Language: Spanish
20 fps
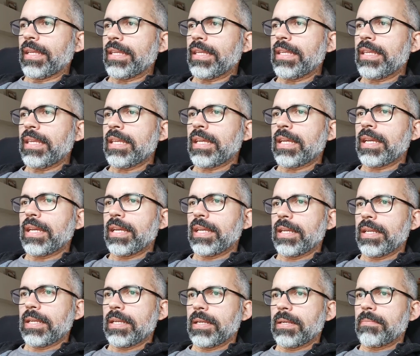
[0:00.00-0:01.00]
Y
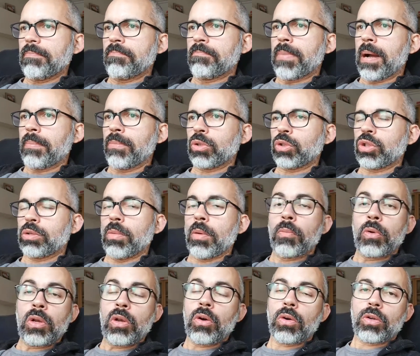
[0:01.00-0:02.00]
vamos como
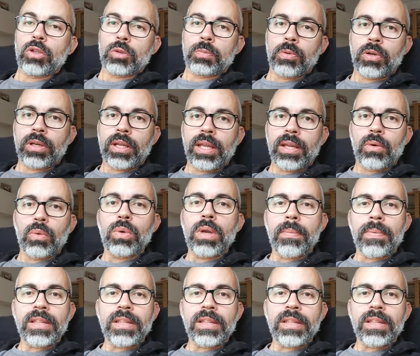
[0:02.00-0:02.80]
muy locos porque un